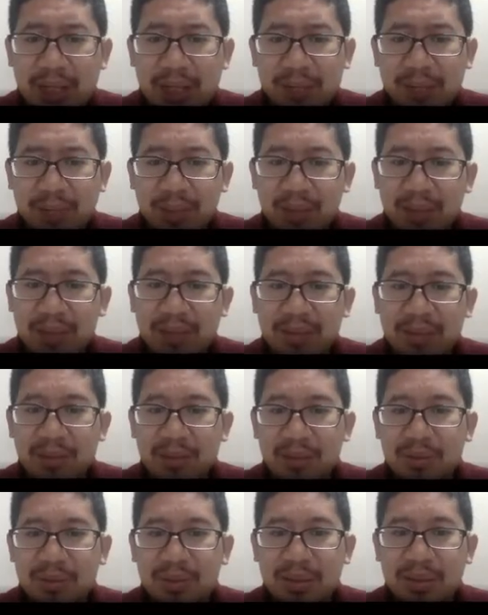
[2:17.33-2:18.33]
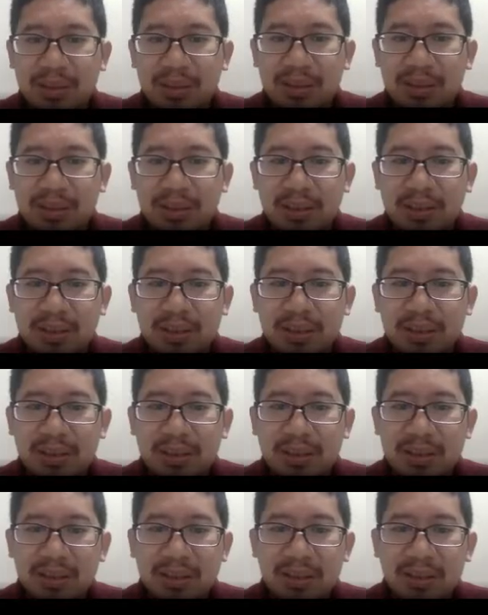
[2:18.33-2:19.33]
ada orang asma itu,
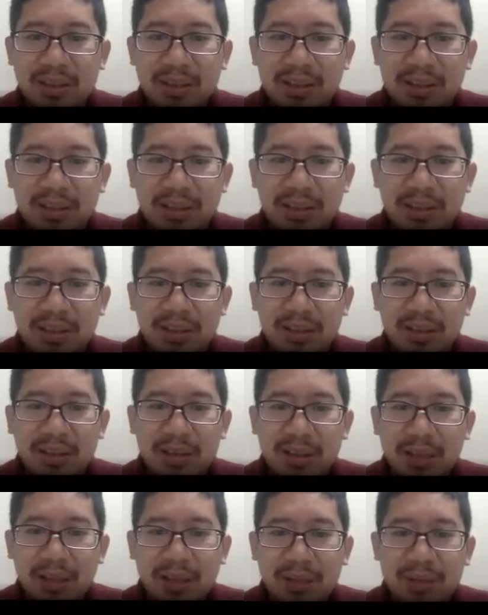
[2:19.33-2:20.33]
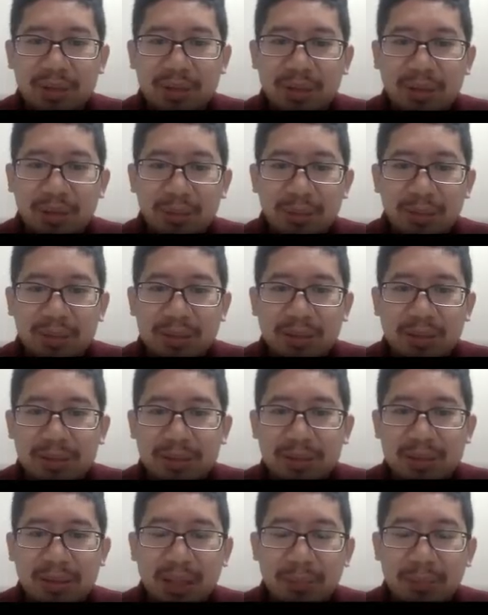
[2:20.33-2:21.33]
nah dia uh, ada
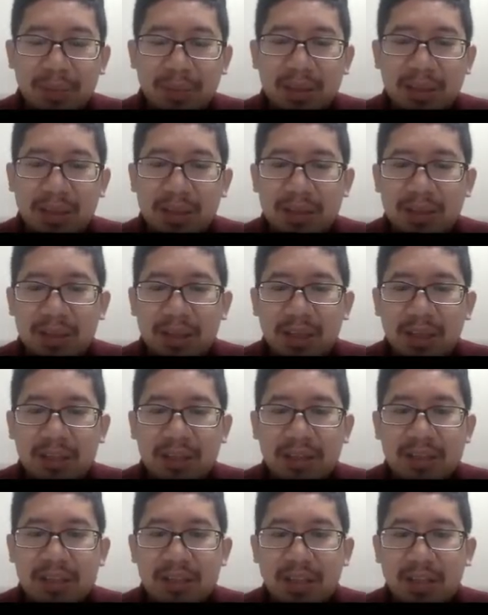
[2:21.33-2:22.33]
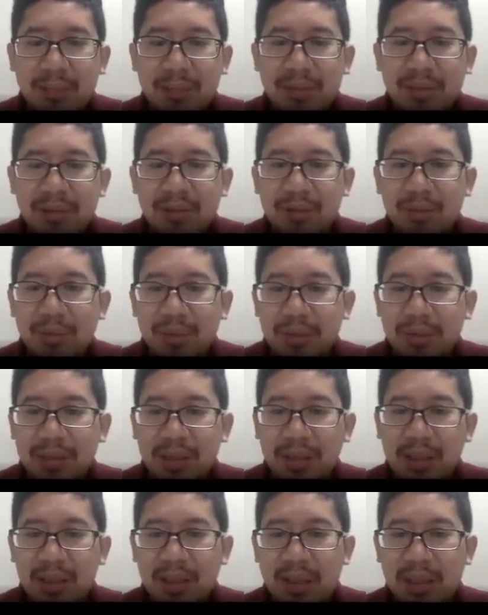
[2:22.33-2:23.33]
juga obat yang ditambahkan antihistamin
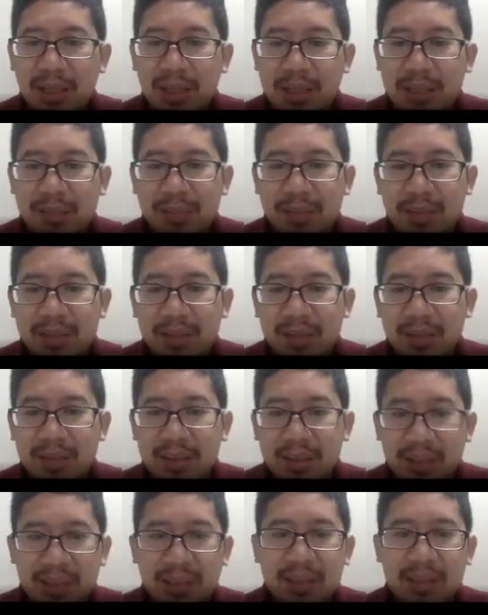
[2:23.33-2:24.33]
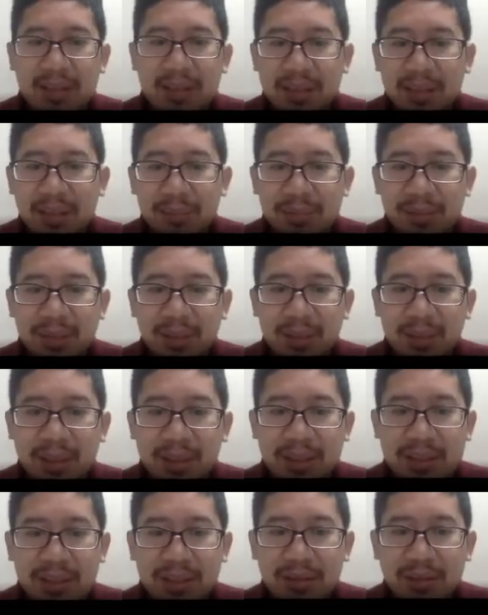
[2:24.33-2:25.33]
ke obat uh, asma sehingga dia
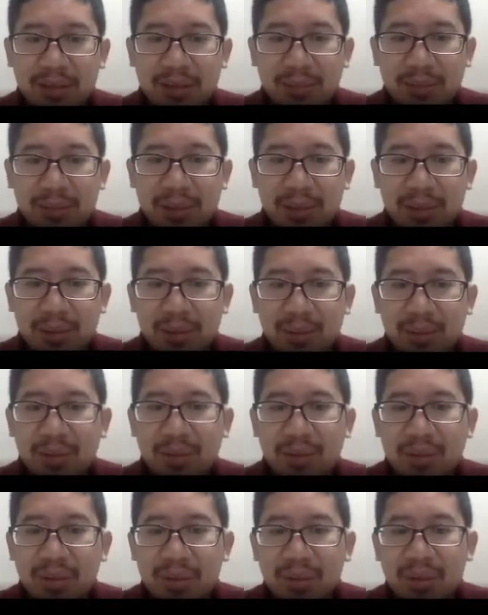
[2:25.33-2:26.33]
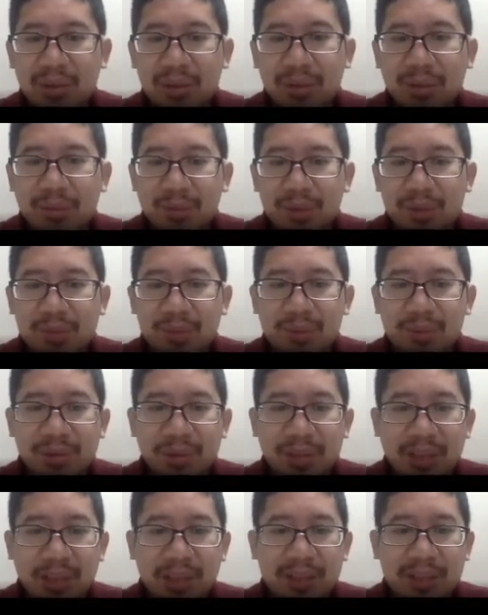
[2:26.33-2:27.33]
lebih rileks atau lebih kendur otot
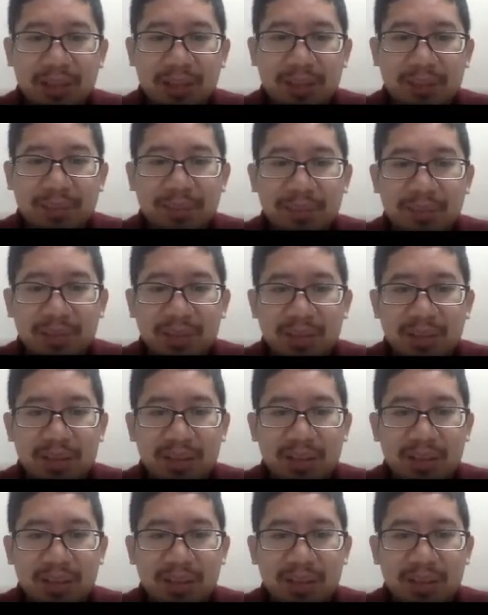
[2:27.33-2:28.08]
polos bronkialnya.